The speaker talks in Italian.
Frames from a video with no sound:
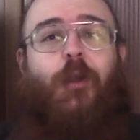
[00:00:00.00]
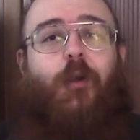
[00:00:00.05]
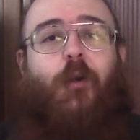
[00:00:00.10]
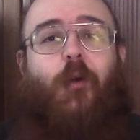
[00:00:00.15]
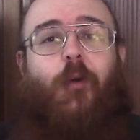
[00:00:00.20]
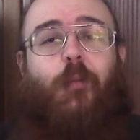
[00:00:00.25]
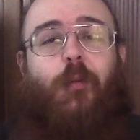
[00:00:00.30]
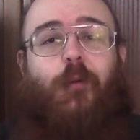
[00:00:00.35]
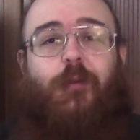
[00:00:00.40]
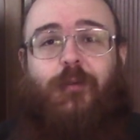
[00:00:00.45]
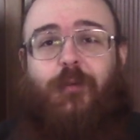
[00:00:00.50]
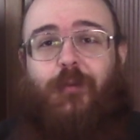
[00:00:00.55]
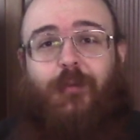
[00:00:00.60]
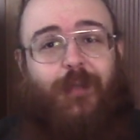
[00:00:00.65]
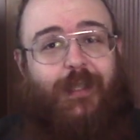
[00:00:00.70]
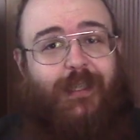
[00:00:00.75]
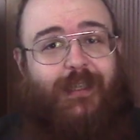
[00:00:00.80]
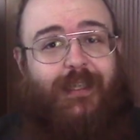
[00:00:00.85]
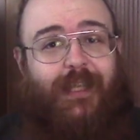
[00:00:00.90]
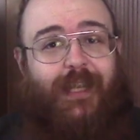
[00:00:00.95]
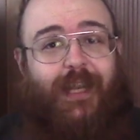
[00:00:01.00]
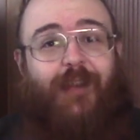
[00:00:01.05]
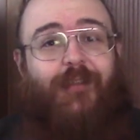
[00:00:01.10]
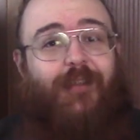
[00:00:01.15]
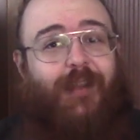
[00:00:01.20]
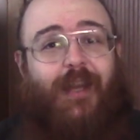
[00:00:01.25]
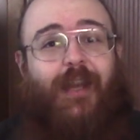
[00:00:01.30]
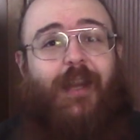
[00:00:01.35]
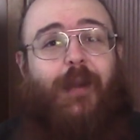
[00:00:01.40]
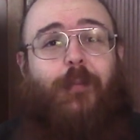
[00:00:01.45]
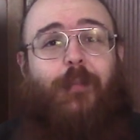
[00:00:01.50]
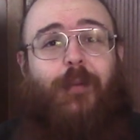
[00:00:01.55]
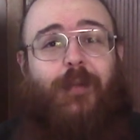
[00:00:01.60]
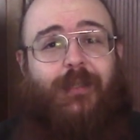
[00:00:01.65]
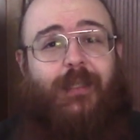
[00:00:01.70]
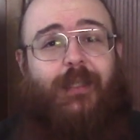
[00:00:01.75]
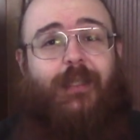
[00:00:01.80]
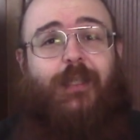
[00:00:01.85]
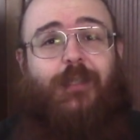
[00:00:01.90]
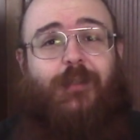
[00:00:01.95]
o possono essere la vera
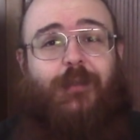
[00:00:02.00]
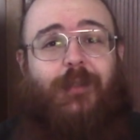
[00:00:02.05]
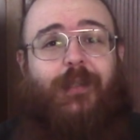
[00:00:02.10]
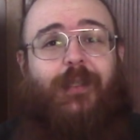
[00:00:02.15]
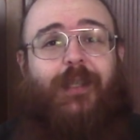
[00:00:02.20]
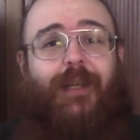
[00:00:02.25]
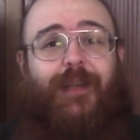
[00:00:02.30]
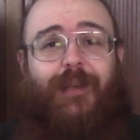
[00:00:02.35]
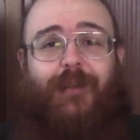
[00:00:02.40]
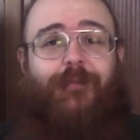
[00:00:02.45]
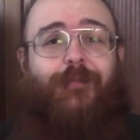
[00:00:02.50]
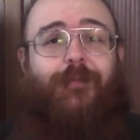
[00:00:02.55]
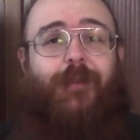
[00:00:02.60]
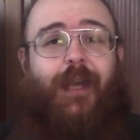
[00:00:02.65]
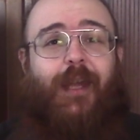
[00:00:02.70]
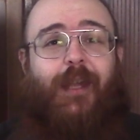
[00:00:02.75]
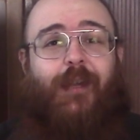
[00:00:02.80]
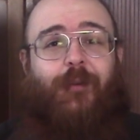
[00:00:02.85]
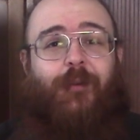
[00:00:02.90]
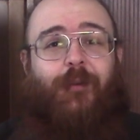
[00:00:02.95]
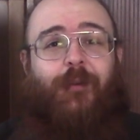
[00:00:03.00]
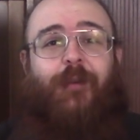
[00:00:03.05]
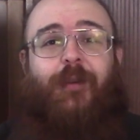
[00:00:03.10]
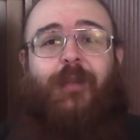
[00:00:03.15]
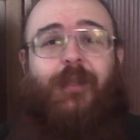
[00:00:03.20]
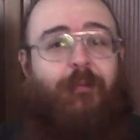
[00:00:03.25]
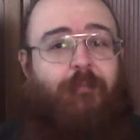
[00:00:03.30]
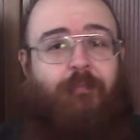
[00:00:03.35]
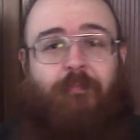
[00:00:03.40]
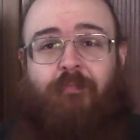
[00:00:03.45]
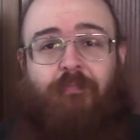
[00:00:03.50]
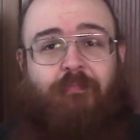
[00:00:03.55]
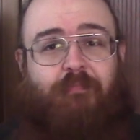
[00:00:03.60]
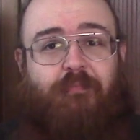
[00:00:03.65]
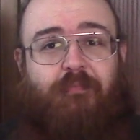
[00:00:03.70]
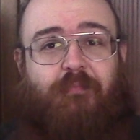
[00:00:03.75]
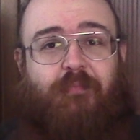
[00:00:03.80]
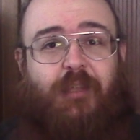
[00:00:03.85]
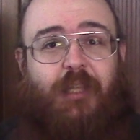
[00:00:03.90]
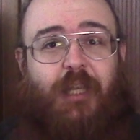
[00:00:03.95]
rappresentazione dell'inferno.
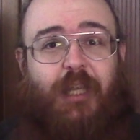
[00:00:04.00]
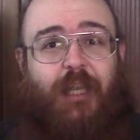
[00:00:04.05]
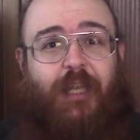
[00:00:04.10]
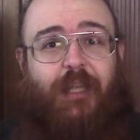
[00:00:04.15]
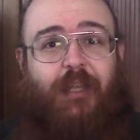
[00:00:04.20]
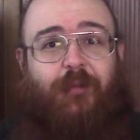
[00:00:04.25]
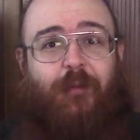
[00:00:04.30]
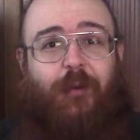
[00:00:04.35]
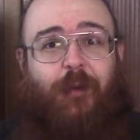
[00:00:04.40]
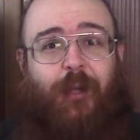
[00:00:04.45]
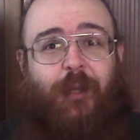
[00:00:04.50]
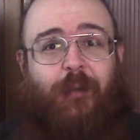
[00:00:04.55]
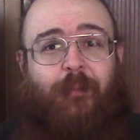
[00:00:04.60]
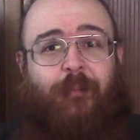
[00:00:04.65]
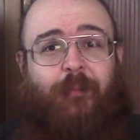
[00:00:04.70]
Scegliete voi.